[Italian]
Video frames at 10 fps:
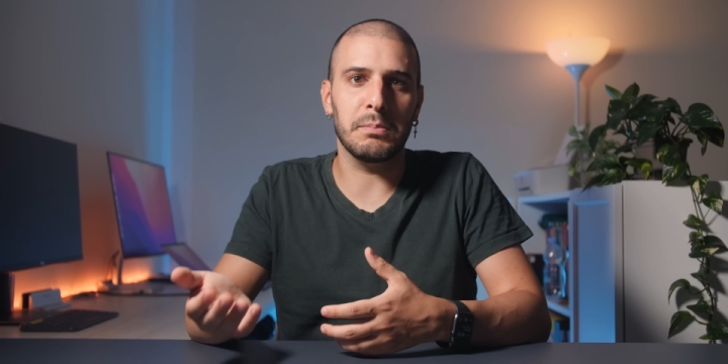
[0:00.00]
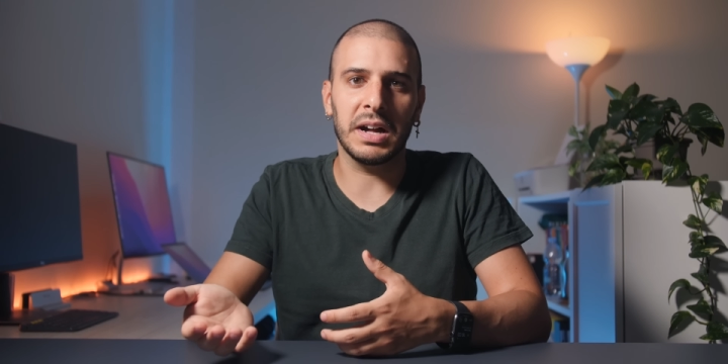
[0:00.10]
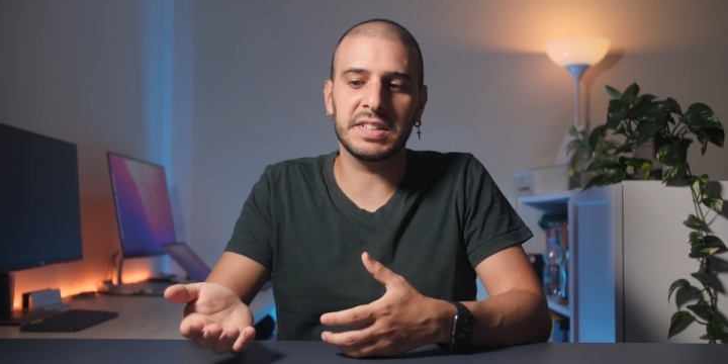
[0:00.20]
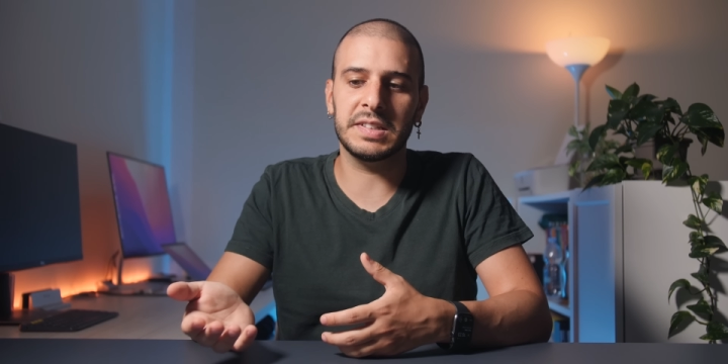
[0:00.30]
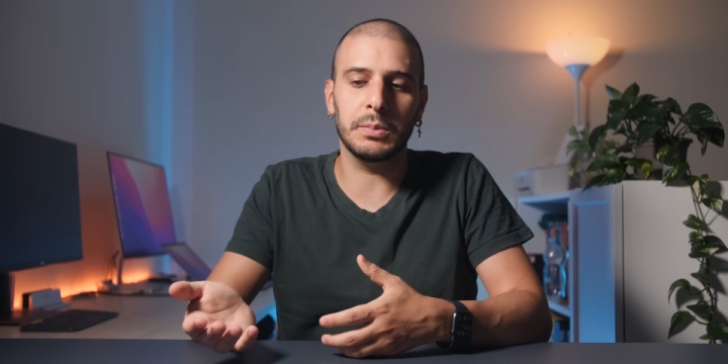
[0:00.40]

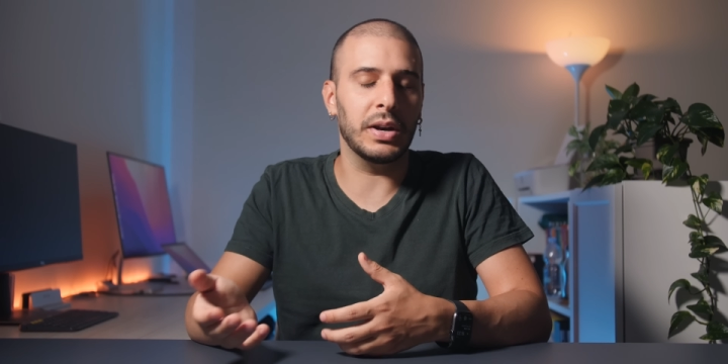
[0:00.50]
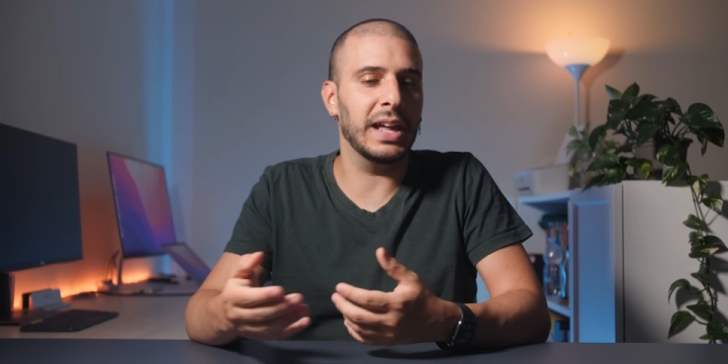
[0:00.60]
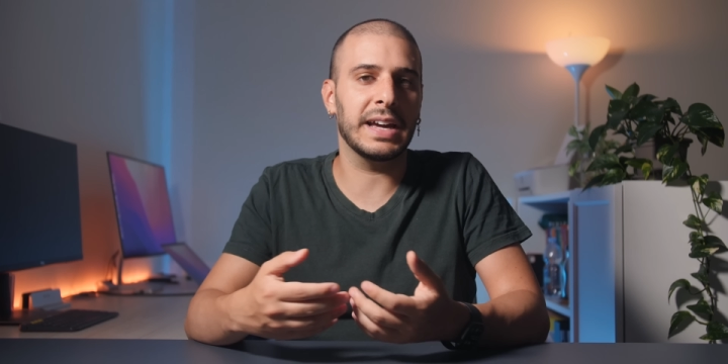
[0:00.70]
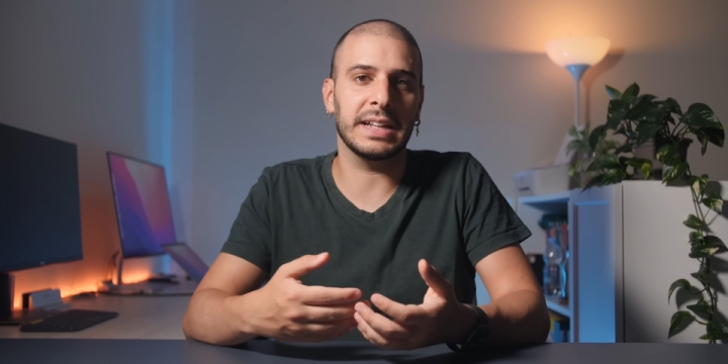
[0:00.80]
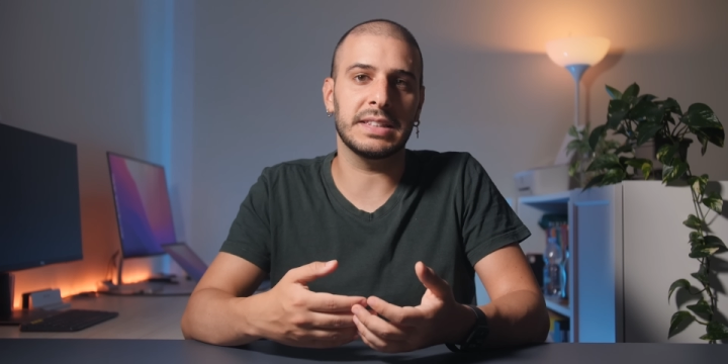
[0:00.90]
massimo
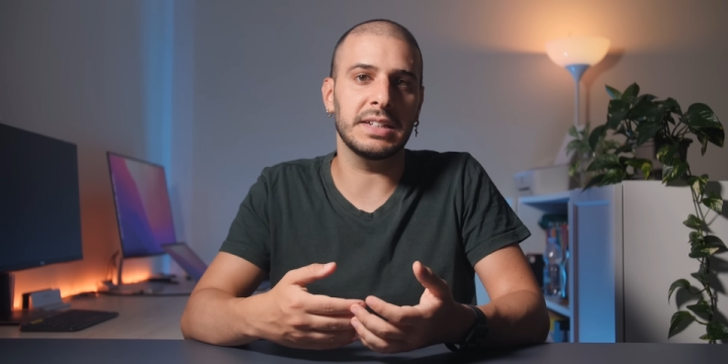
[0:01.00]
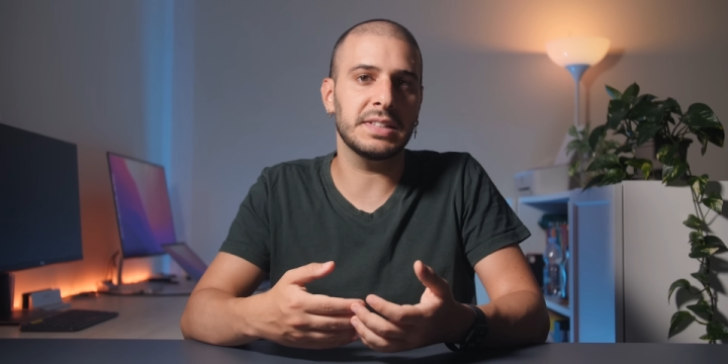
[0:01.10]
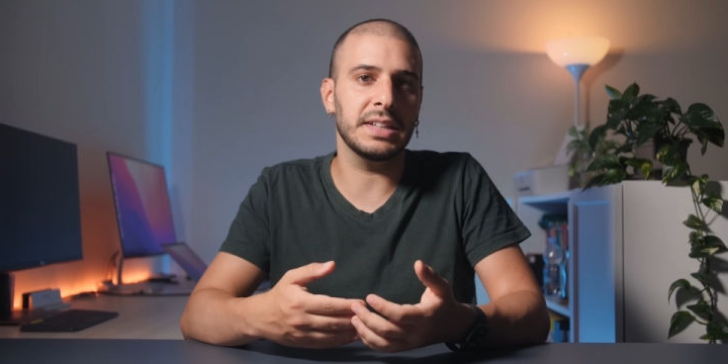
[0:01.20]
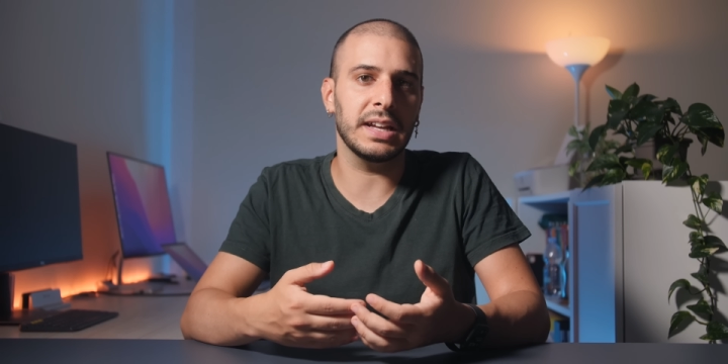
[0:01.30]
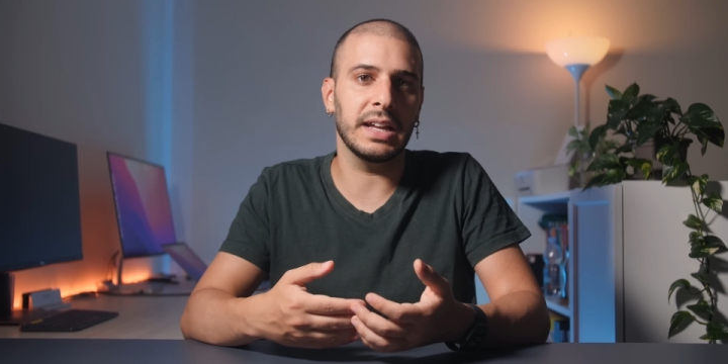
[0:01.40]
le
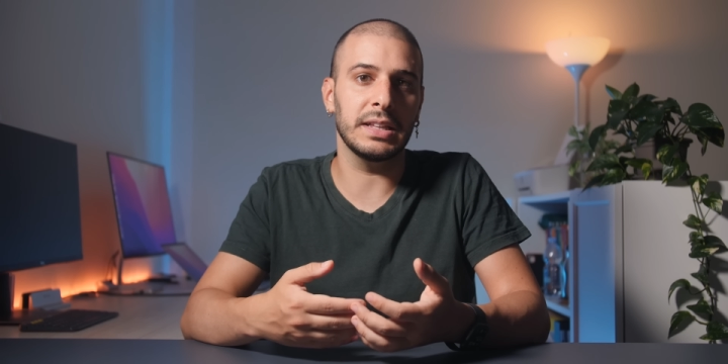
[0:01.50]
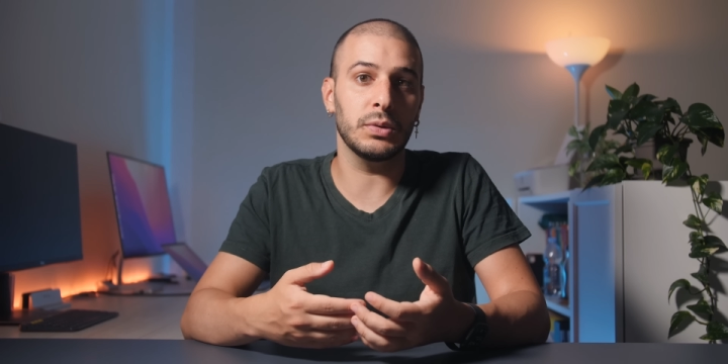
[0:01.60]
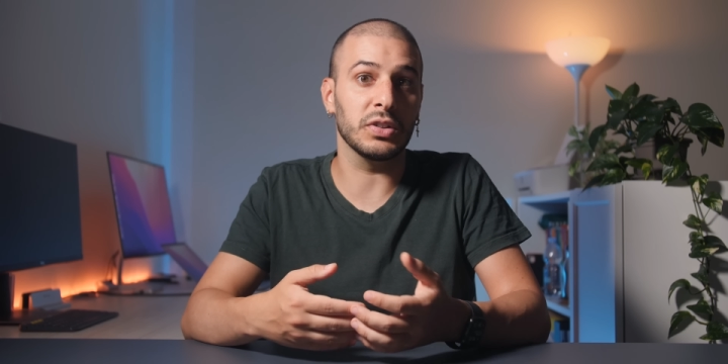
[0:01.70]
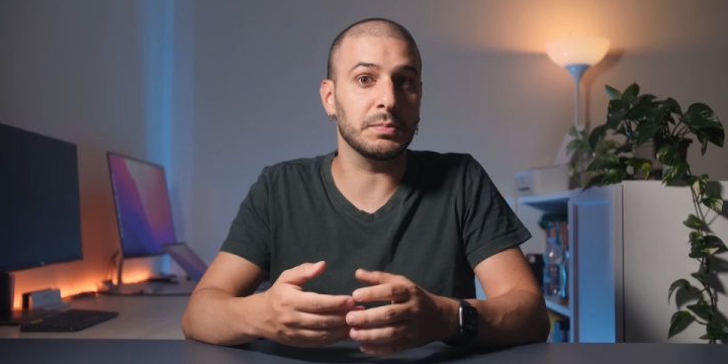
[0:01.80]
caratteristiche di uno